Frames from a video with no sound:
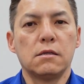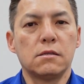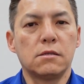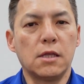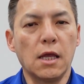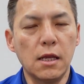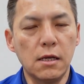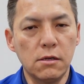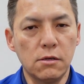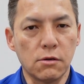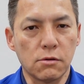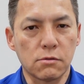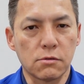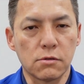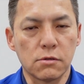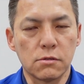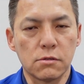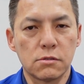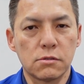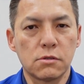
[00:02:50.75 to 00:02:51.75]
電
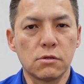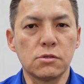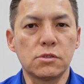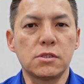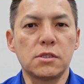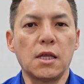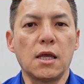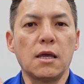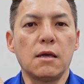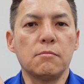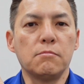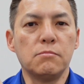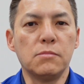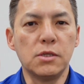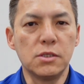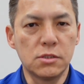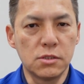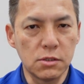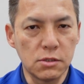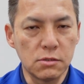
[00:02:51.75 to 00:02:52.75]
力、そして
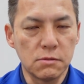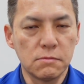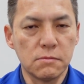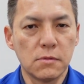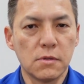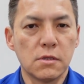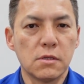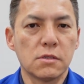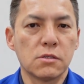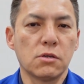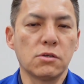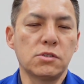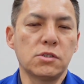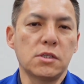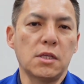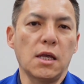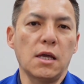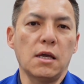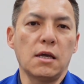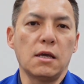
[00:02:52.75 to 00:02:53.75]
水、そし
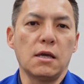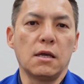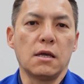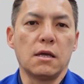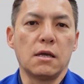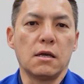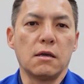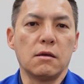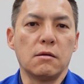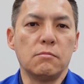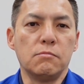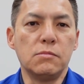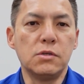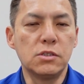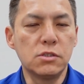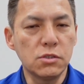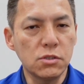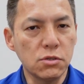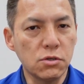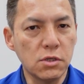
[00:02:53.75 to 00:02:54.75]
て
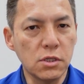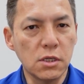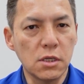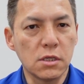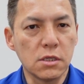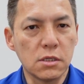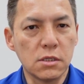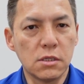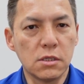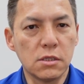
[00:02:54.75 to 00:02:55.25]
水処理